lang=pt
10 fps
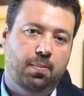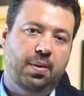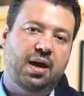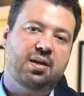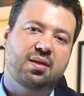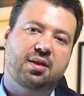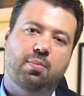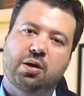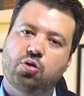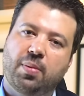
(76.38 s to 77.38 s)
Para esse
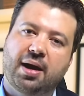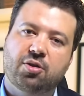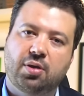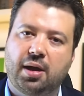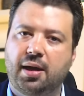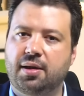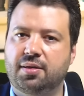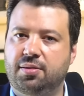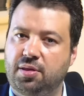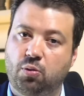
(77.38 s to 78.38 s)
trabalho de marketing, ela,
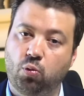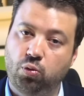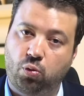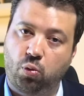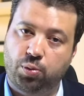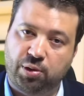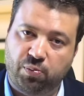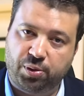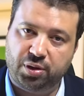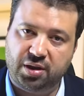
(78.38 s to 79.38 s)
segundo consta
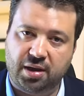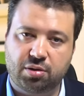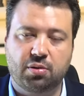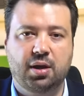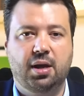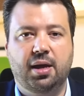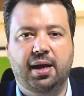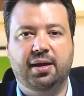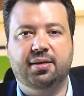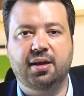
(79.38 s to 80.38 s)
no processo,
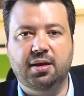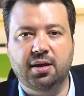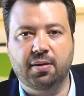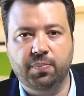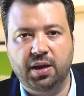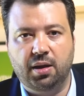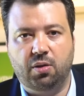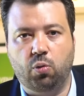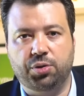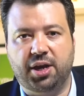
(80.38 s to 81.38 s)
ela teria
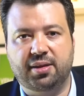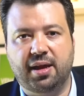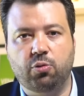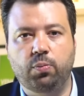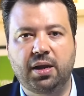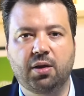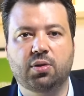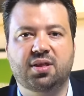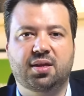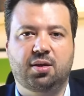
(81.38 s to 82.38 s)
contratado 1
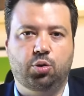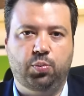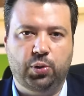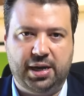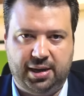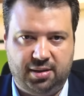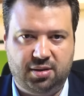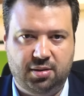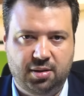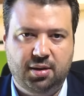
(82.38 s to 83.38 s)
milhão e 700 mil
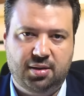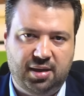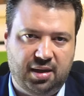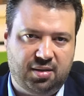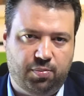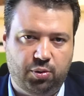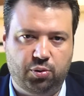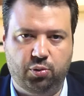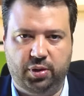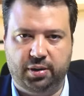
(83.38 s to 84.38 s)
reais dessa
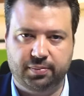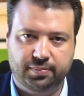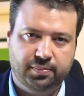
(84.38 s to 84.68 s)
produtora.